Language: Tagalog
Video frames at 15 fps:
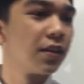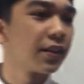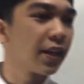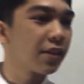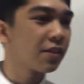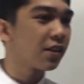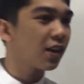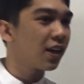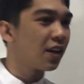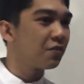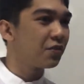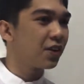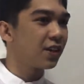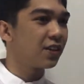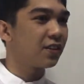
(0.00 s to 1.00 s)
Kicks, na
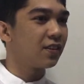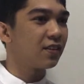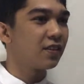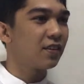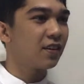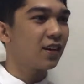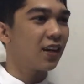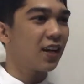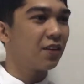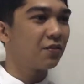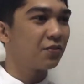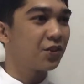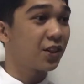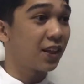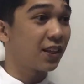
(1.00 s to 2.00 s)
live ka? Naka-live
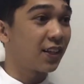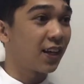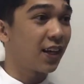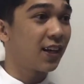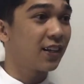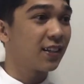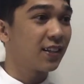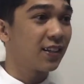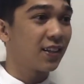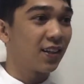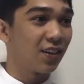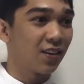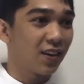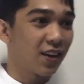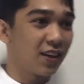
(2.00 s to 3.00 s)
chat ka?
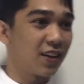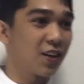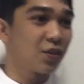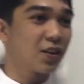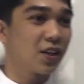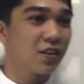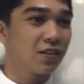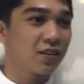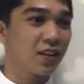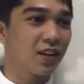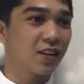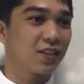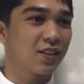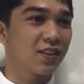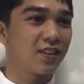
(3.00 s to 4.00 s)
Okay. Ikaw na lang tagad.